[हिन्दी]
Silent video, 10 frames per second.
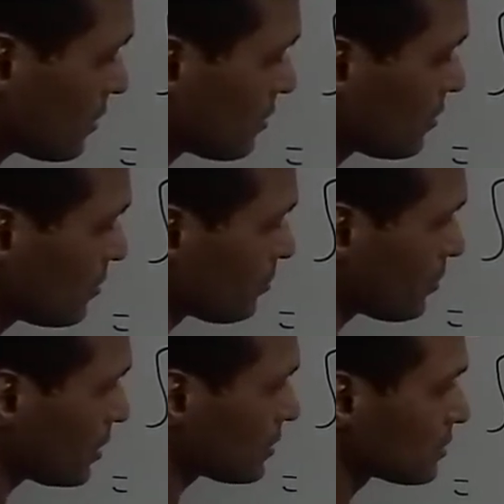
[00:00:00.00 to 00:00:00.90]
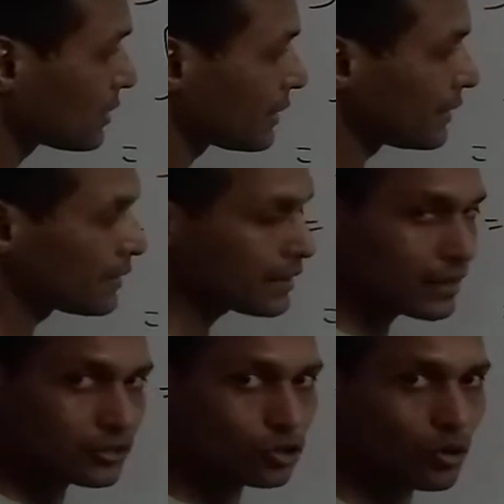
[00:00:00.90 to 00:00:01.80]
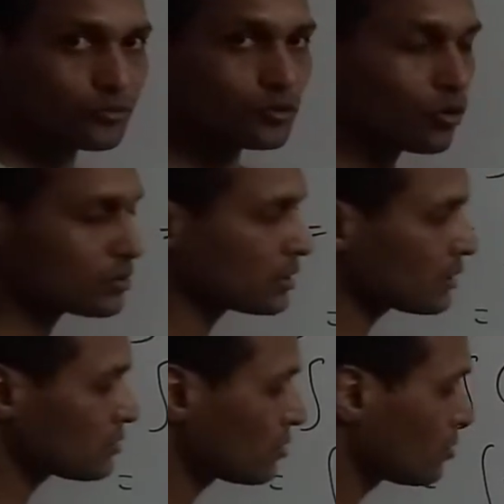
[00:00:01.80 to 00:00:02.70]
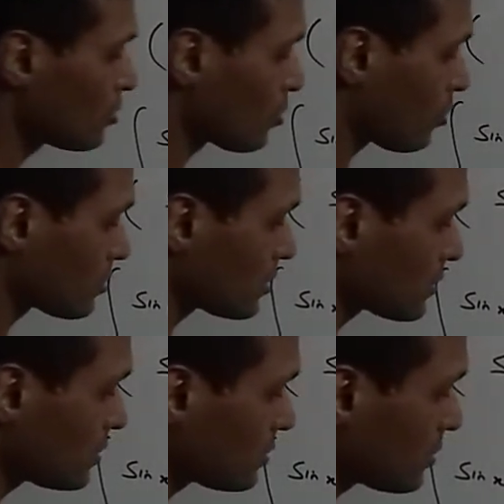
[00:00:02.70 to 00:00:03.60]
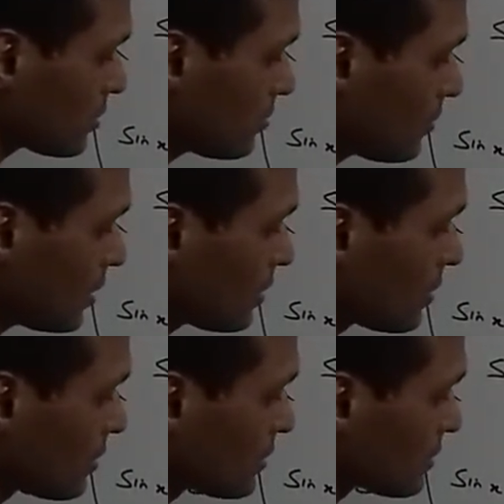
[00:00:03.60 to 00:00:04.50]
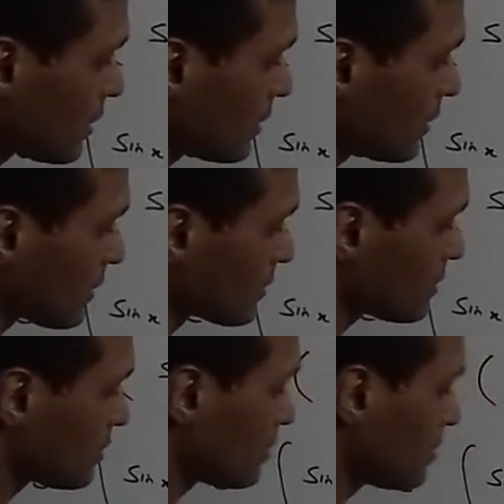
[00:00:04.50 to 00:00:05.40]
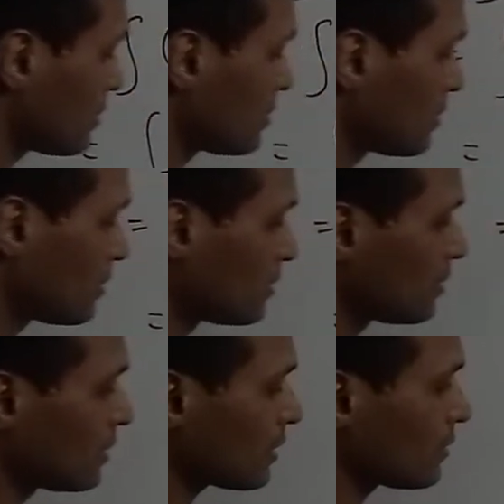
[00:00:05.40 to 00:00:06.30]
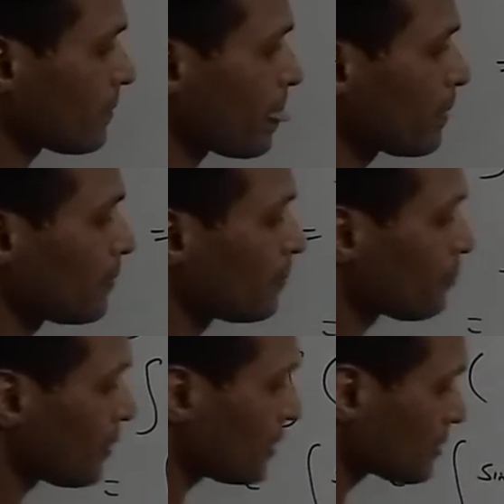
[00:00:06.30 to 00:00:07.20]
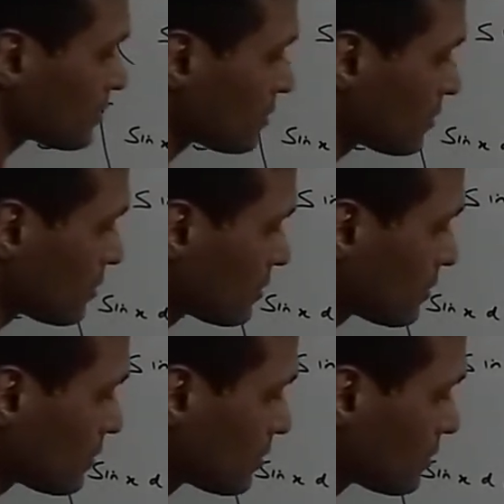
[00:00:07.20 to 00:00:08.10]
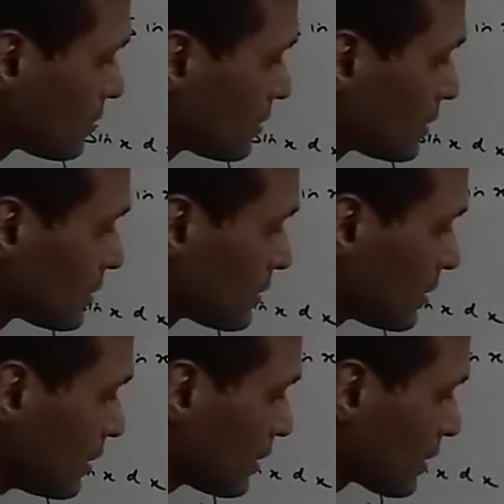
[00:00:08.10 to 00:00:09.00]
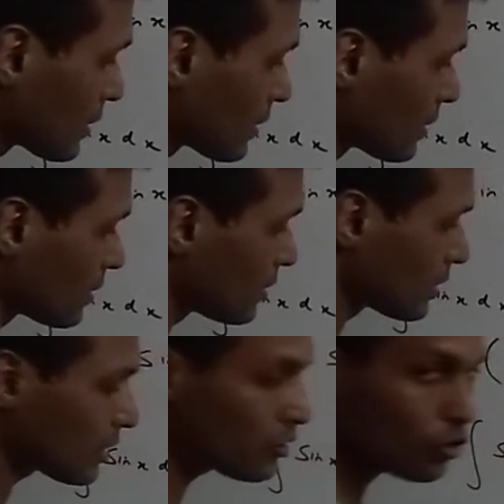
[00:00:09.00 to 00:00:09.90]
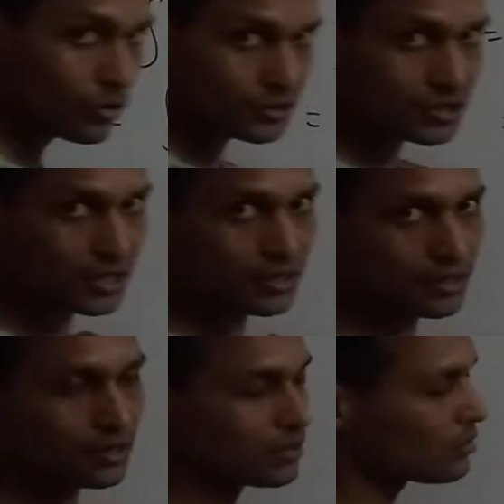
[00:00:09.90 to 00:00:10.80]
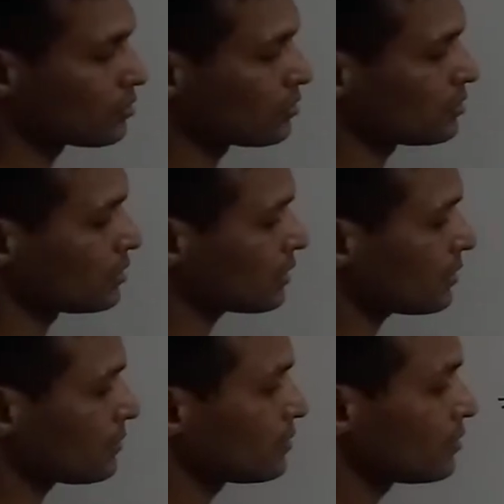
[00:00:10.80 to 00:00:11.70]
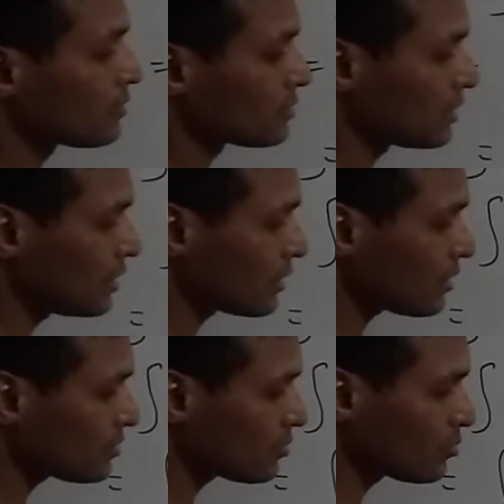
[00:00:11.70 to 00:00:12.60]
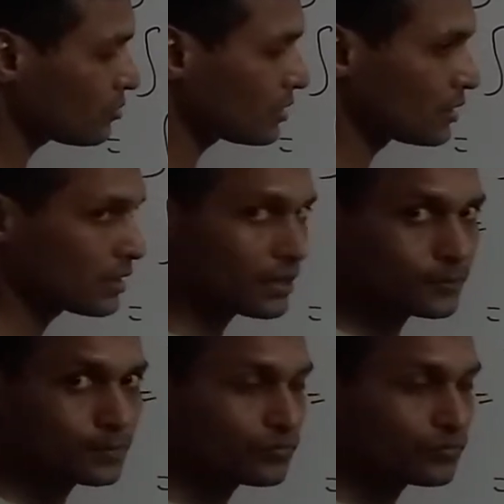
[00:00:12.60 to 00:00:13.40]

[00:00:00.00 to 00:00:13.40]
है प्लस इंटीग्रेशन ऑफ कॉस एक्स कॉस एक्स इज नथिंग बट साइन एक्स ठीक है प्लस सी लिखेंगे ठीक है कांस्टेंट ठीक है सी लिखना जरूरी है ठीक है